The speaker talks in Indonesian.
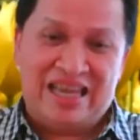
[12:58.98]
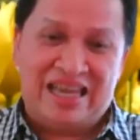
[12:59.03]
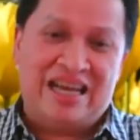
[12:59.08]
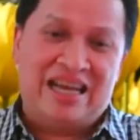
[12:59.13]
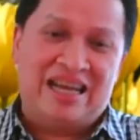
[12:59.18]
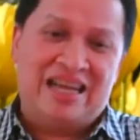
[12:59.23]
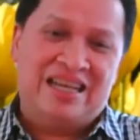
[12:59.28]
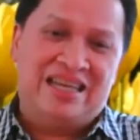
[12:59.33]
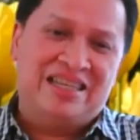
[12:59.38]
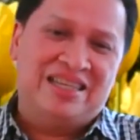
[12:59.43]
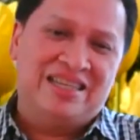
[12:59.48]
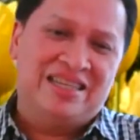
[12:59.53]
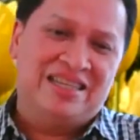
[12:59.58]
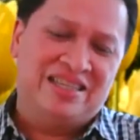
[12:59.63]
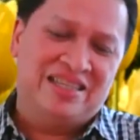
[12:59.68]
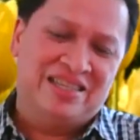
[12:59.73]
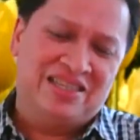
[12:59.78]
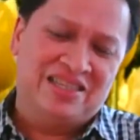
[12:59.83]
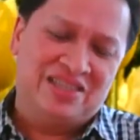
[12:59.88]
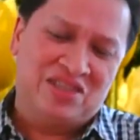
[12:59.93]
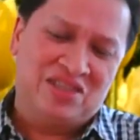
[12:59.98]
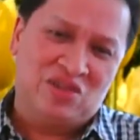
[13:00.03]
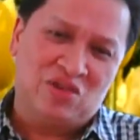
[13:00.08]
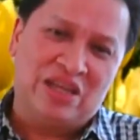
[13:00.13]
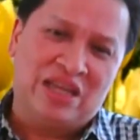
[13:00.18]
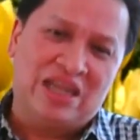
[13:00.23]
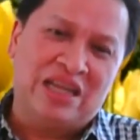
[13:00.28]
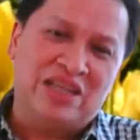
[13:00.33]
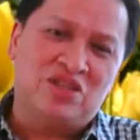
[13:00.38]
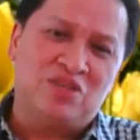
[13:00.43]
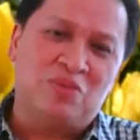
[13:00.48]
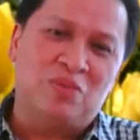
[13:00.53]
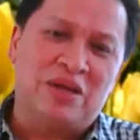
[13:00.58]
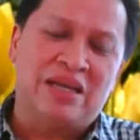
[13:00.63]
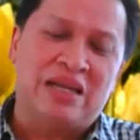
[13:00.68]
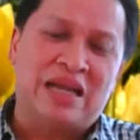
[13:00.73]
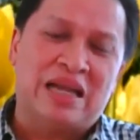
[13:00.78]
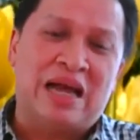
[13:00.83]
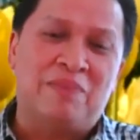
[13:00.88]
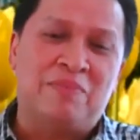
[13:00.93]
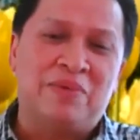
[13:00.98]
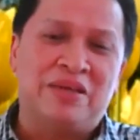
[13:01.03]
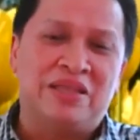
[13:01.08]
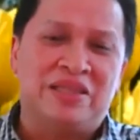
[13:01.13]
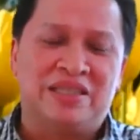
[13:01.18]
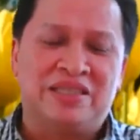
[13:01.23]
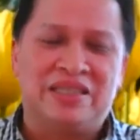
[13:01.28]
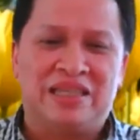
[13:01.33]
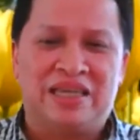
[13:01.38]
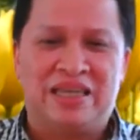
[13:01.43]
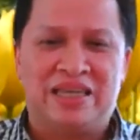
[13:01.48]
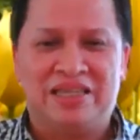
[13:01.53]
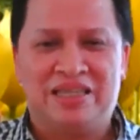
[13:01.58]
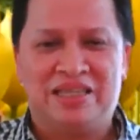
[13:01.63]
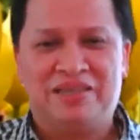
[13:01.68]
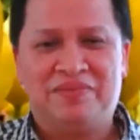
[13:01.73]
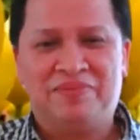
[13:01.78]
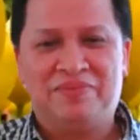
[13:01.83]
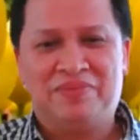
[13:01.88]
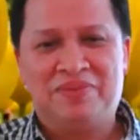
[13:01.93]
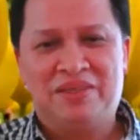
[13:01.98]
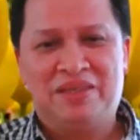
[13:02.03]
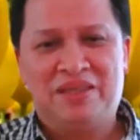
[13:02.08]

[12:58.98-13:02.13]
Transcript: Nah, saudara cuman apa yang terjadi?